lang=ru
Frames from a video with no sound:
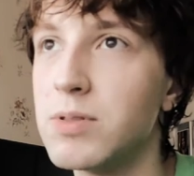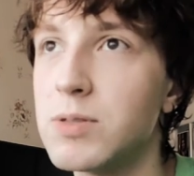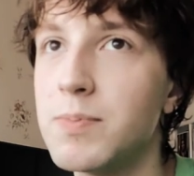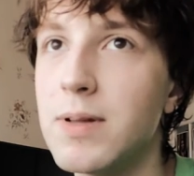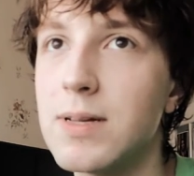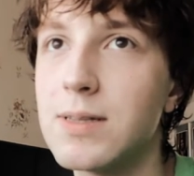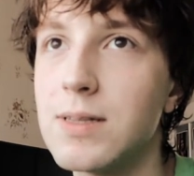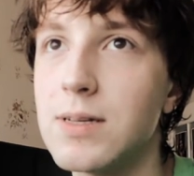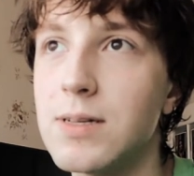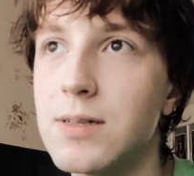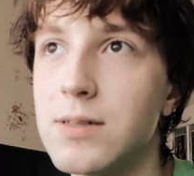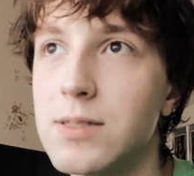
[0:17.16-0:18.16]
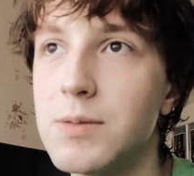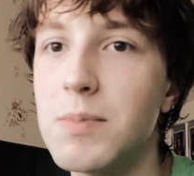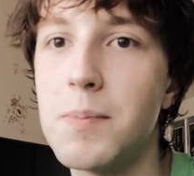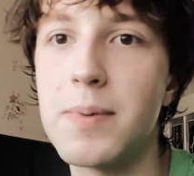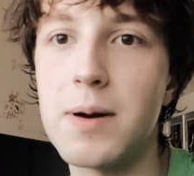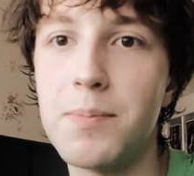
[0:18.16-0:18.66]
бесплатно
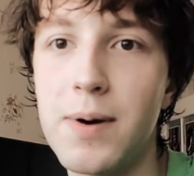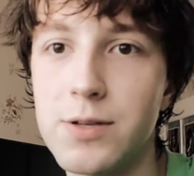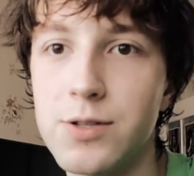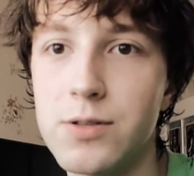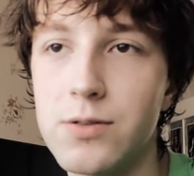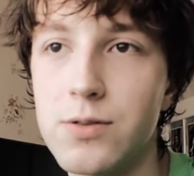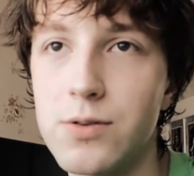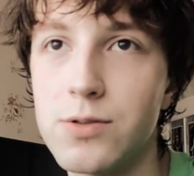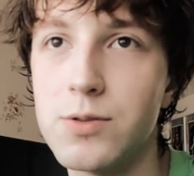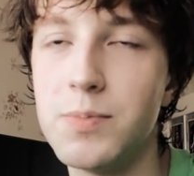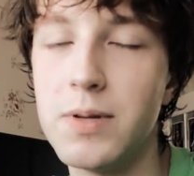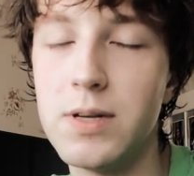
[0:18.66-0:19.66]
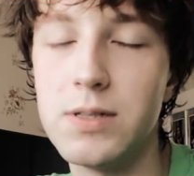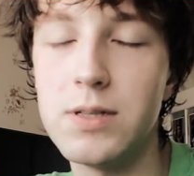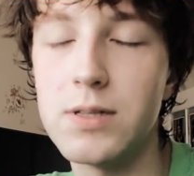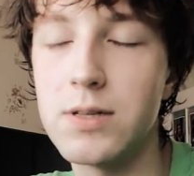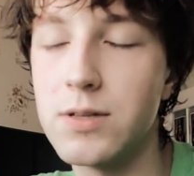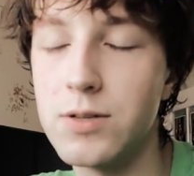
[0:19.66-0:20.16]
себе пропатчить, то есть
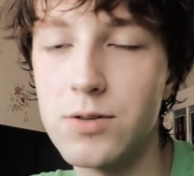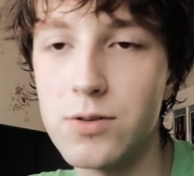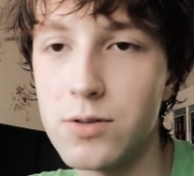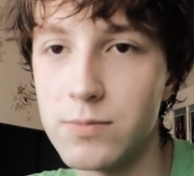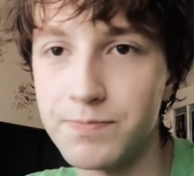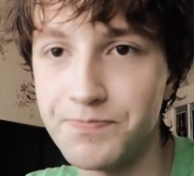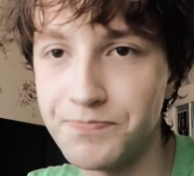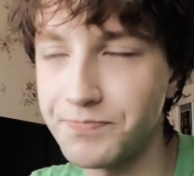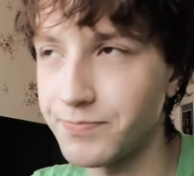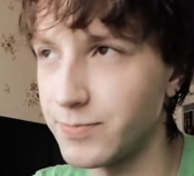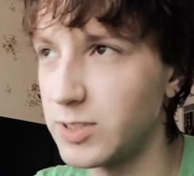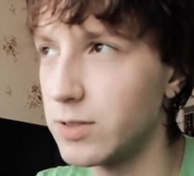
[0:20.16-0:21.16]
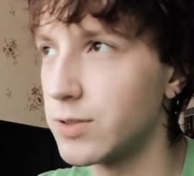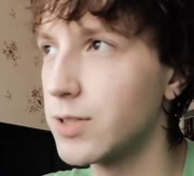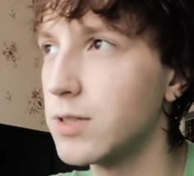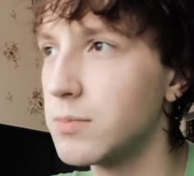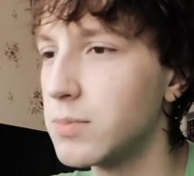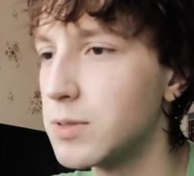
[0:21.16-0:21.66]
перейти на нее совершенно